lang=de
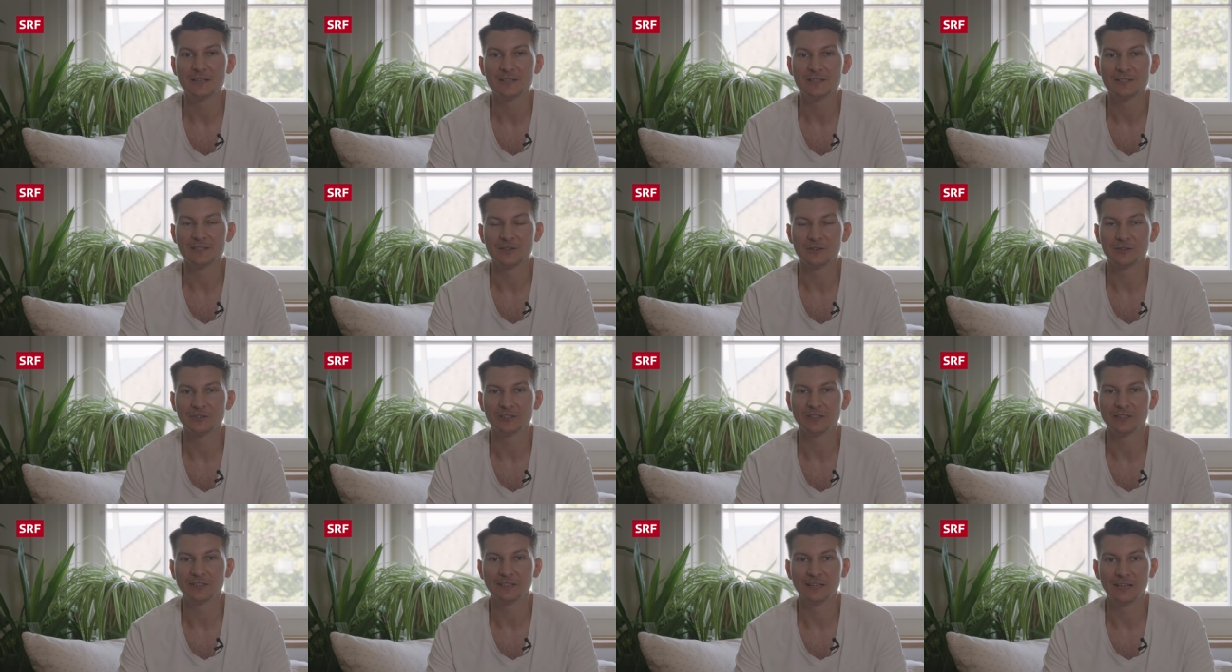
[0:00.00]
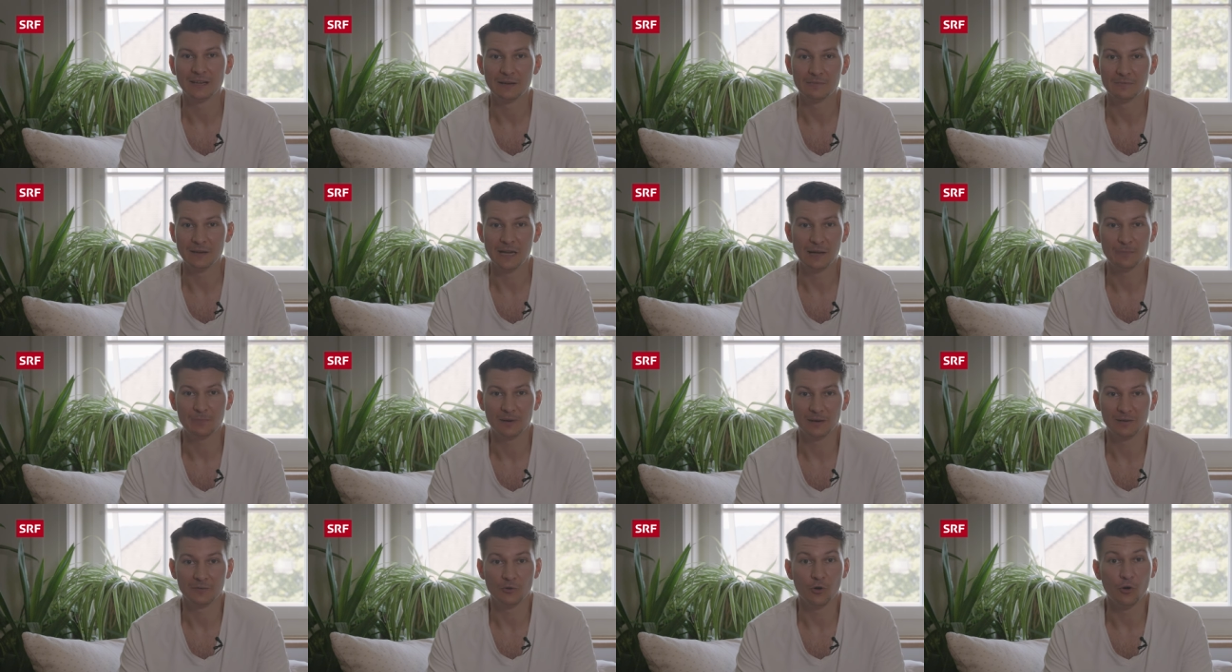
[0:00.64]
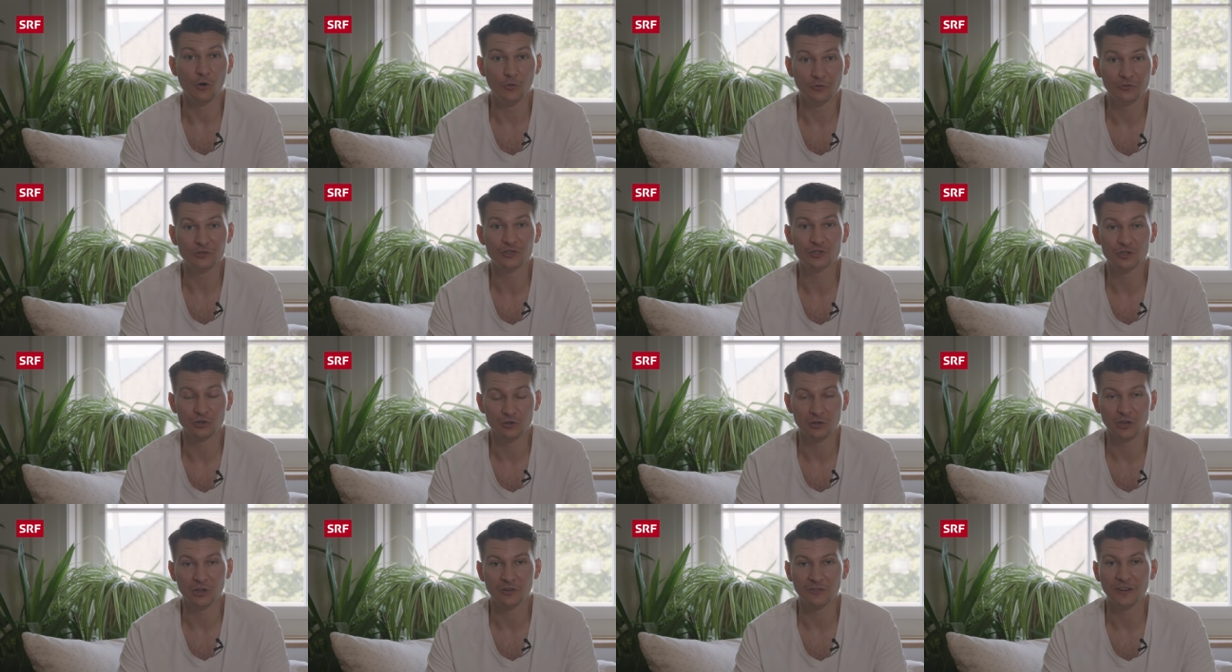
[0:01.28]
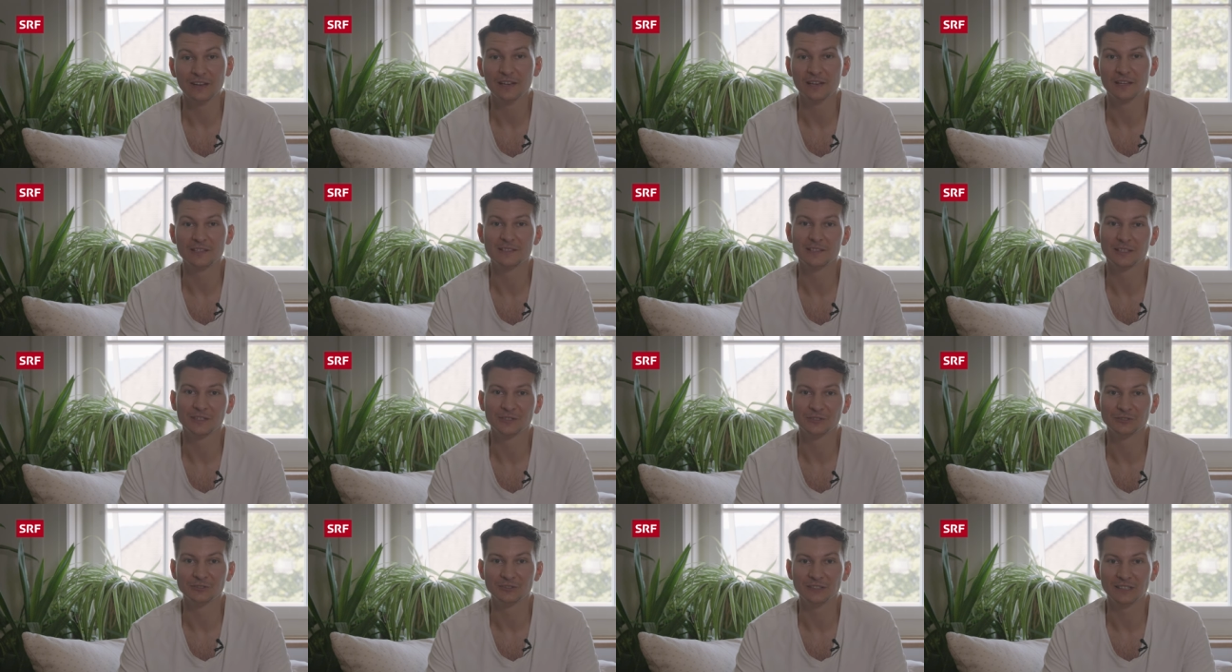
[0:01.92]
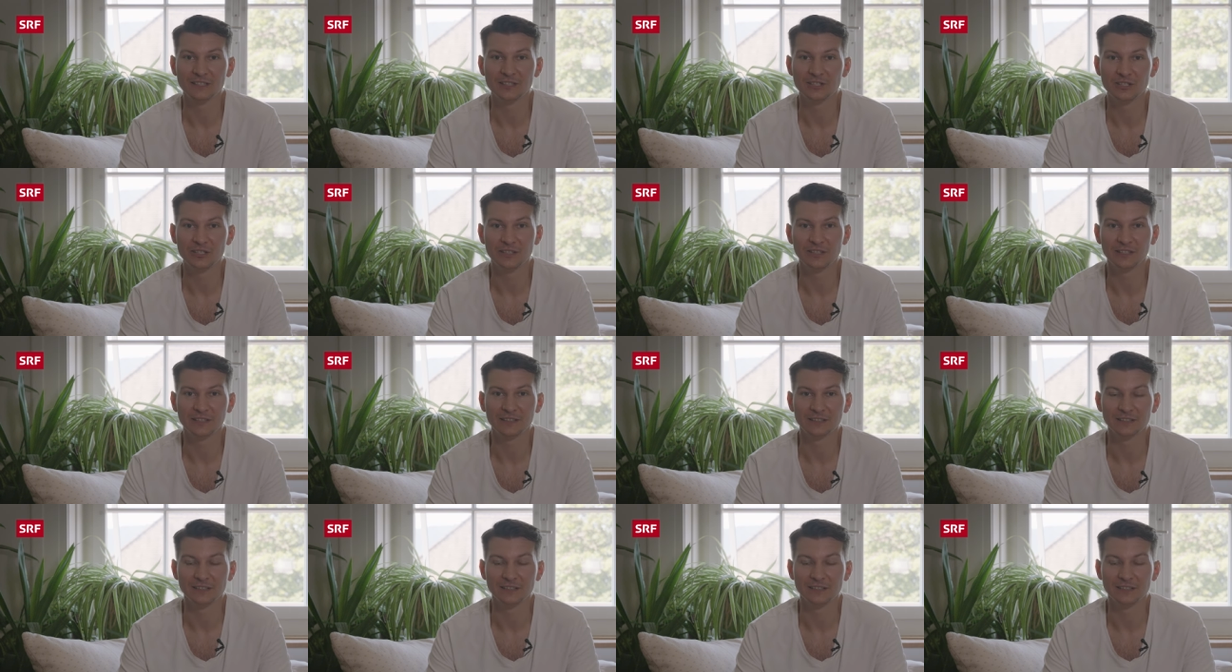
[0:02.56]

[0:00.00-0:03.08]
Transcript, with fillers: sondern ähm, eben oft schon nach wenigen Sekunden entschieden